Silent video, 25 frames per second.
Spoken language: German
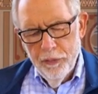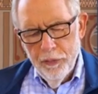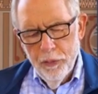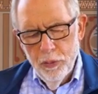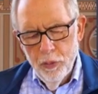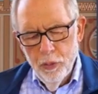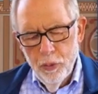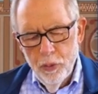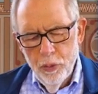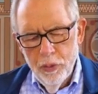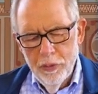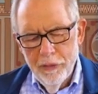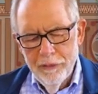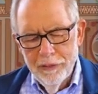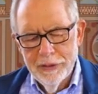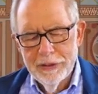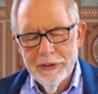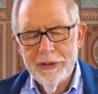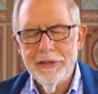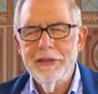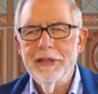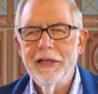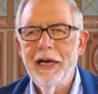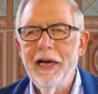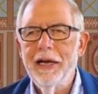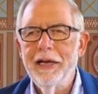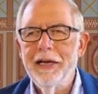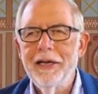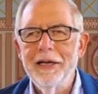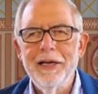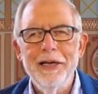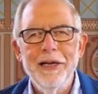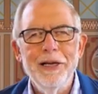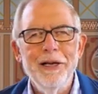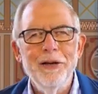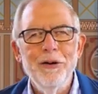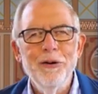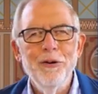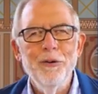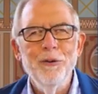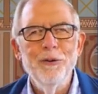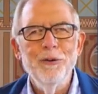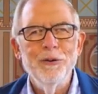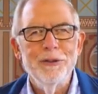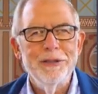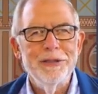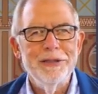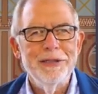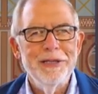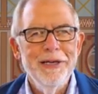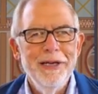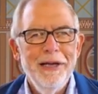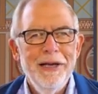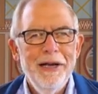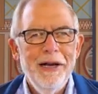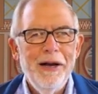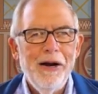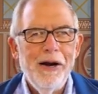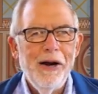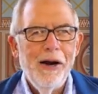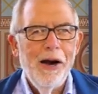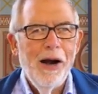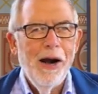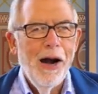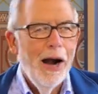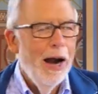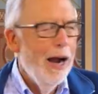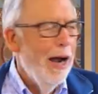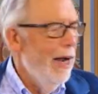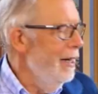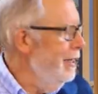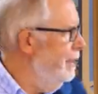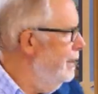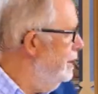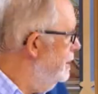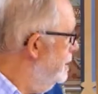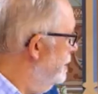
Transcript: flohen. Was ist eigentlich los an